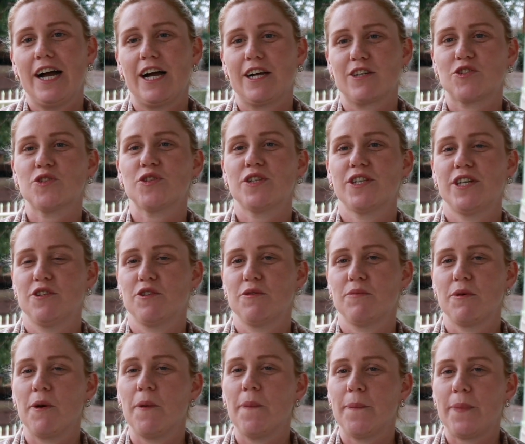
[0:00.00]
Ajudando
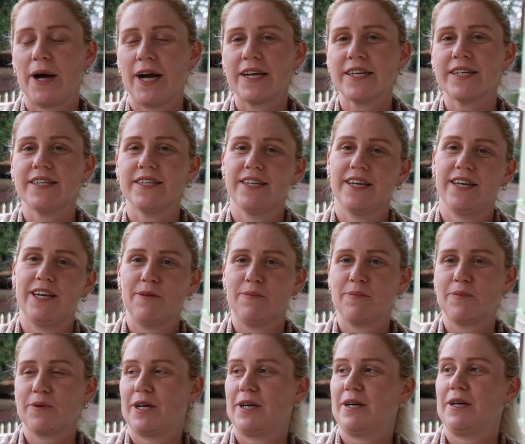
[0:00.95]
meu pai, que na
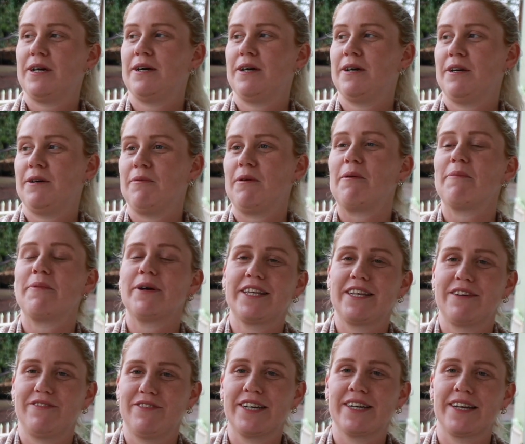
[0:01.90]
época minha mãe
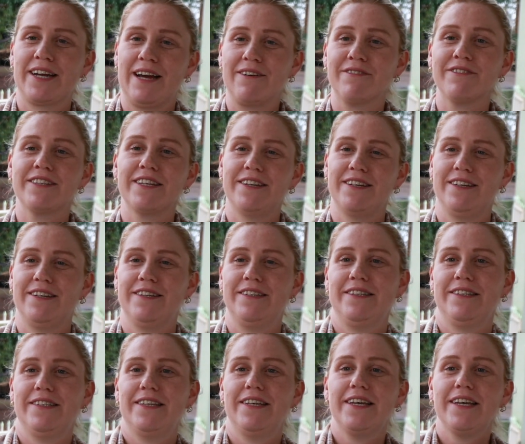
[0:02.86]
estava grávida, né?
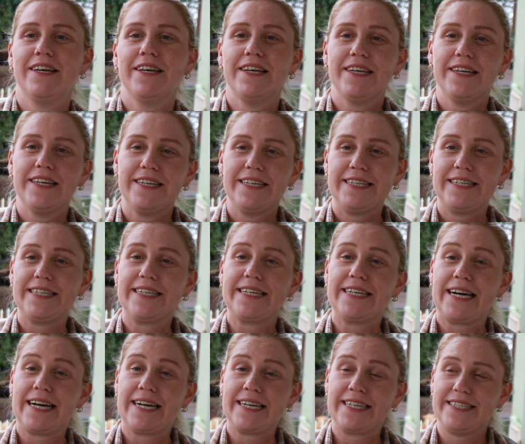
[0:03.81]
E
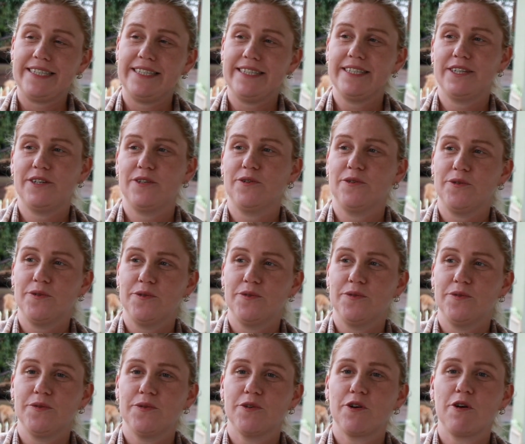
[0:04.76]
aí
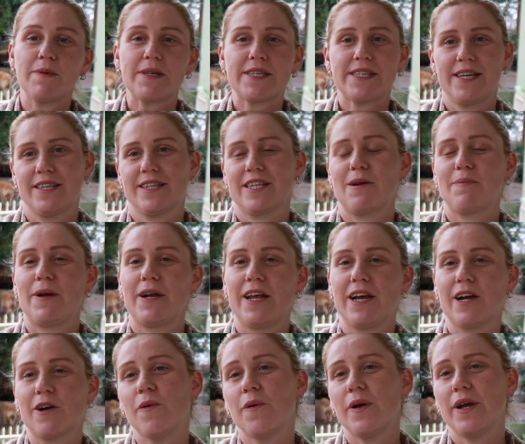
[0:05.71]
eu comecei a
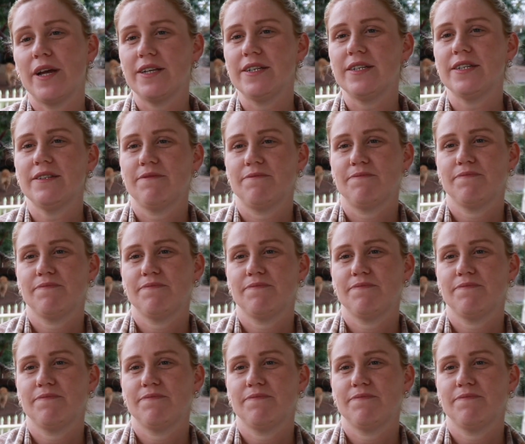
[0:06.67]
trabalhar com ele.